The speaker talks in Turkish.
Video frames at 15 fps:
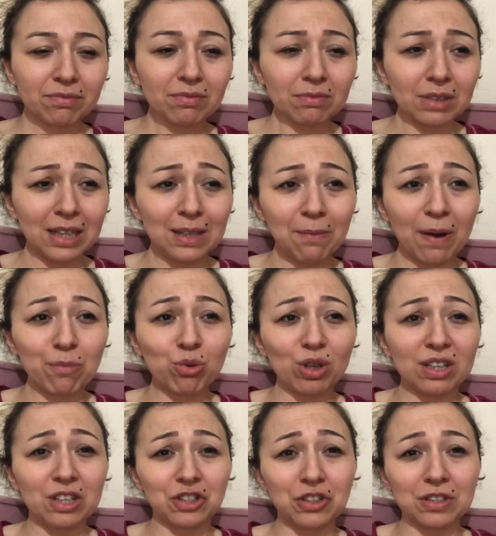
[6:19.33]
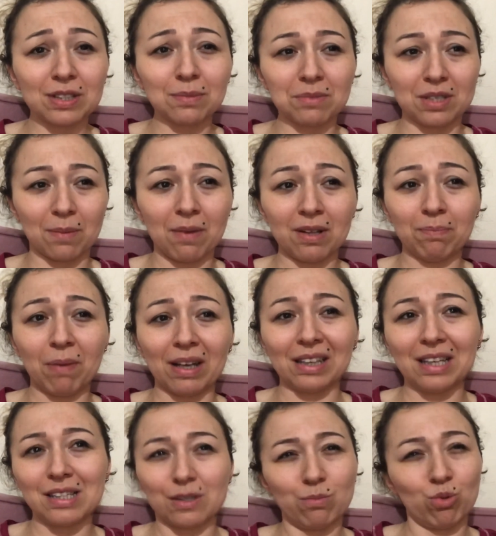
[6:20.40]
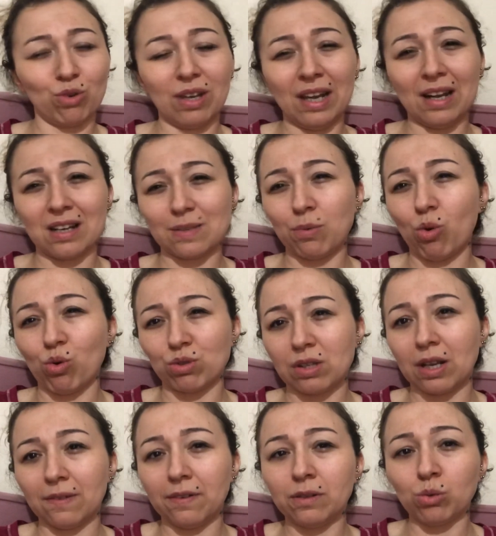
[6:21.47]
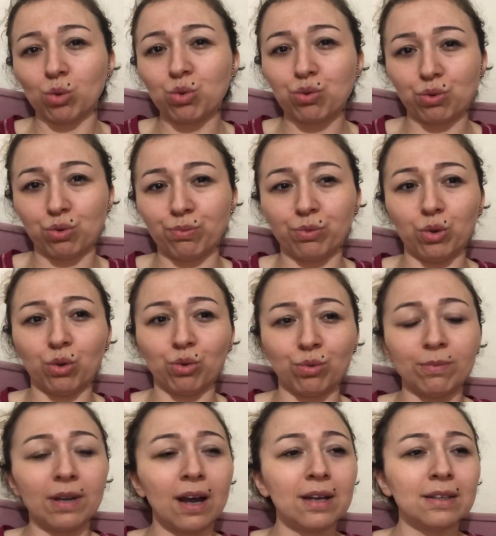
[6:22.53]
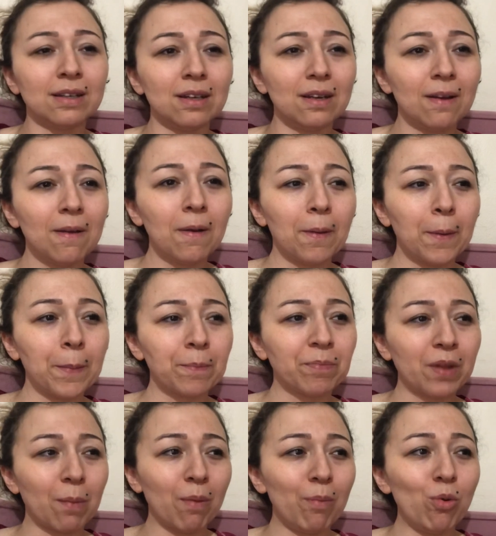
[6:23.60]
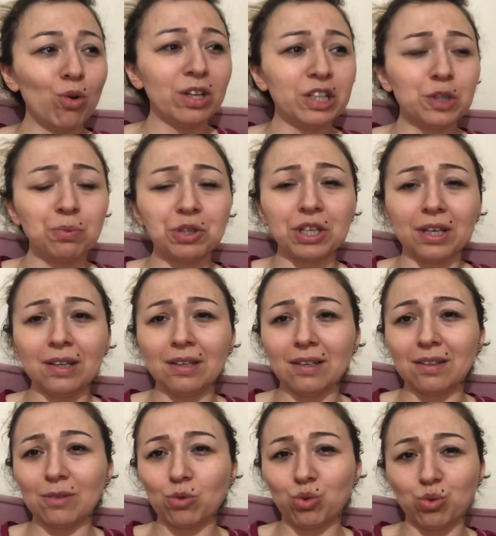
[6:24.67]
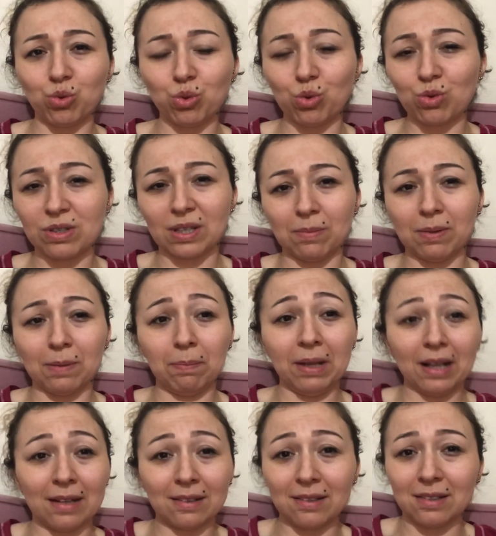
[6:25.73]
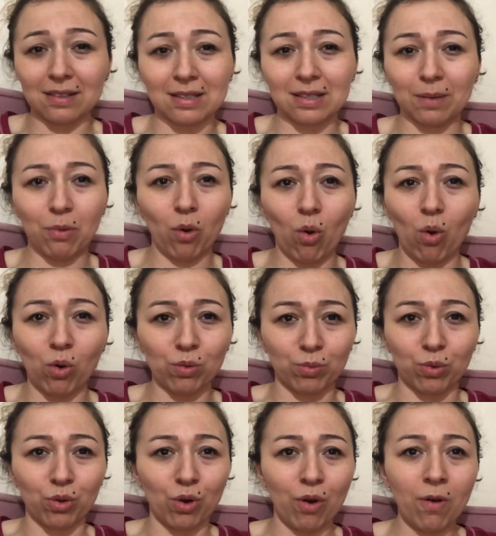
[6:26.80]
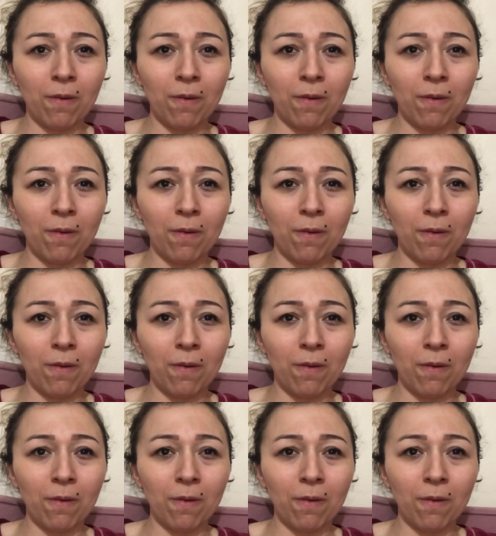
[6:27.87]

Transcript: Hani ben buraya taşındığım zaman ben kesin burada en az bir 10 sene falan otururum diyordum yani. Ama böyle hiçbir şey düşündüğünüz gibi, planladığınız gibi olmuyor.